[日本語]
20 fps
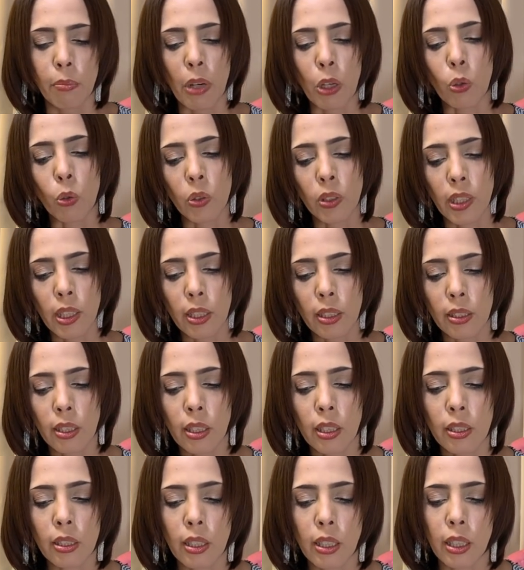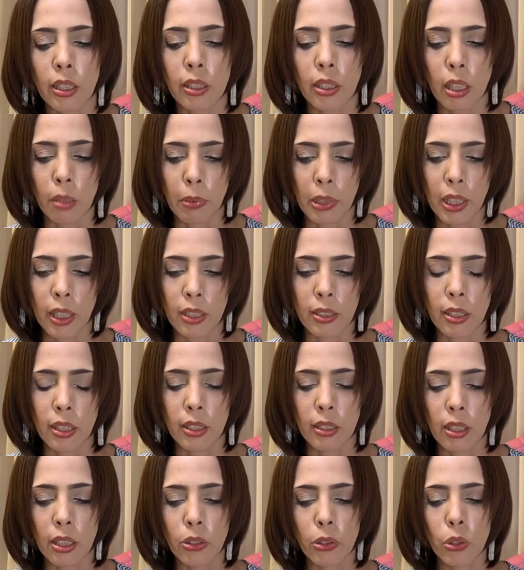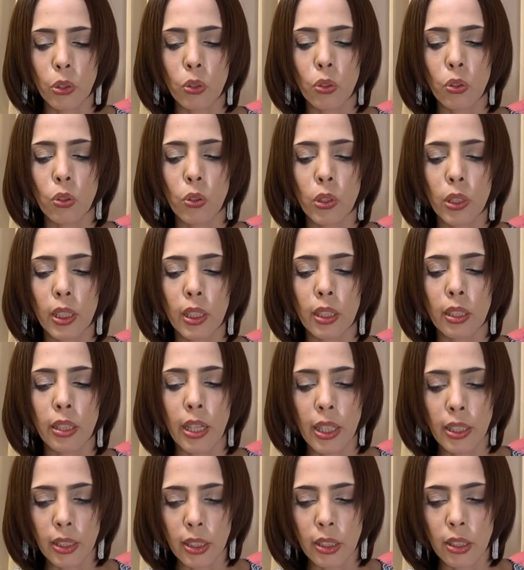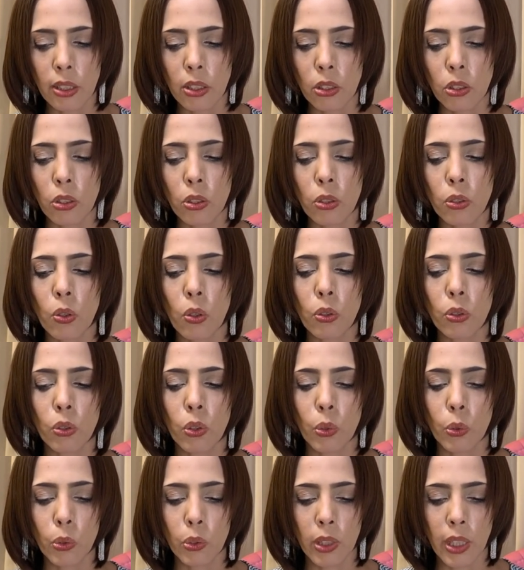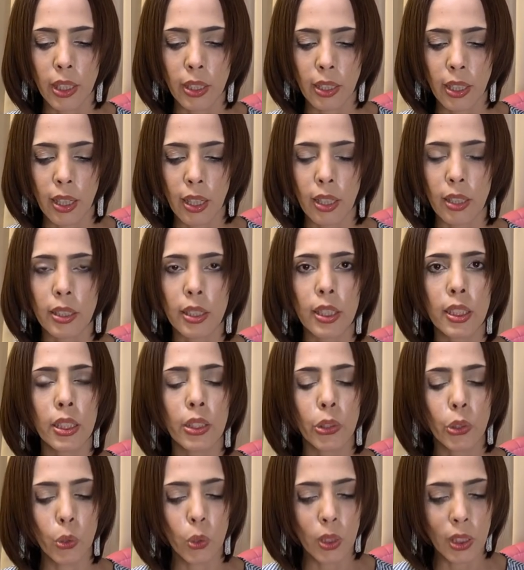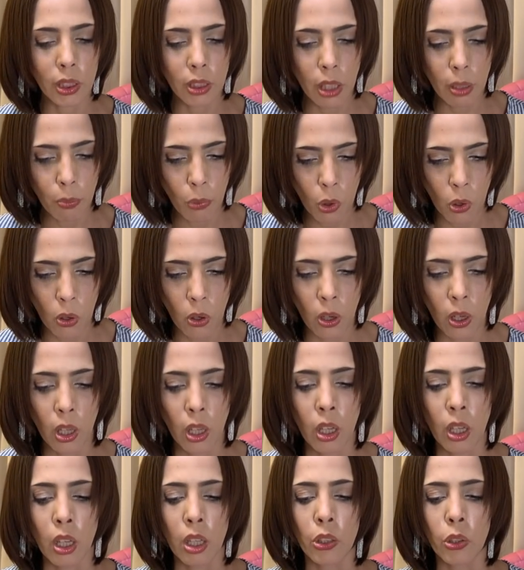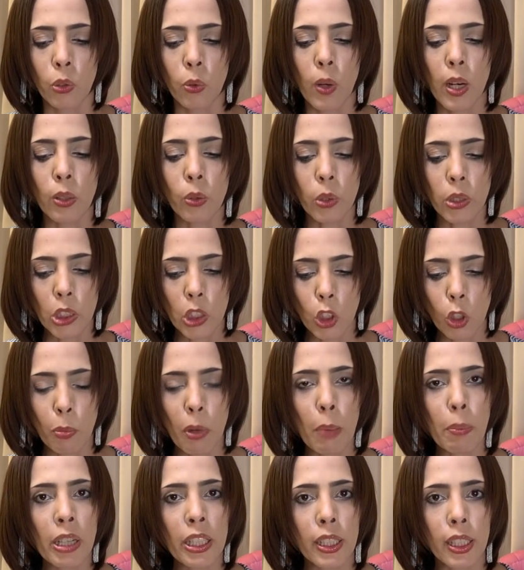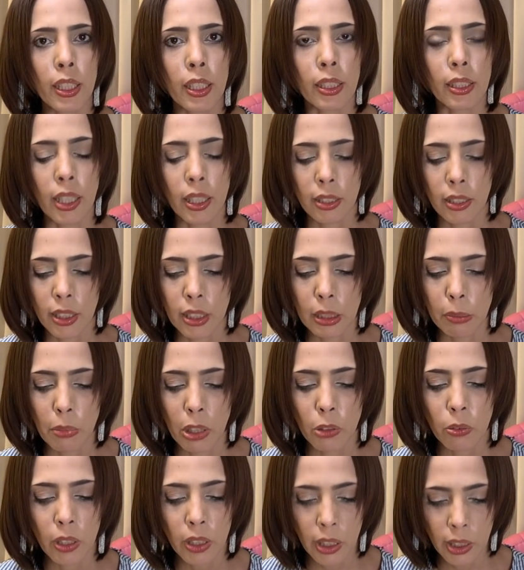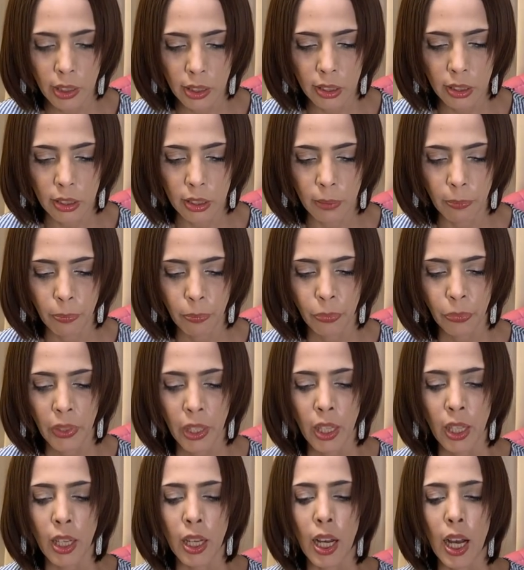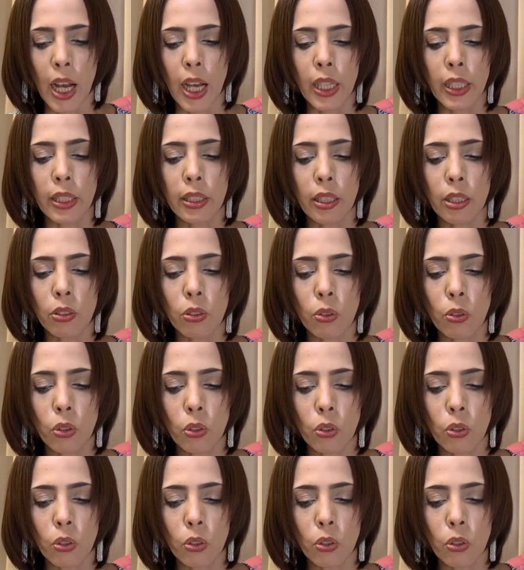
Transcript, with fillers: こんな方々がいれば、尖閣諸島沖に連日中国の船が侵入しても、弱腰のままになってしまうわけです。相手のこ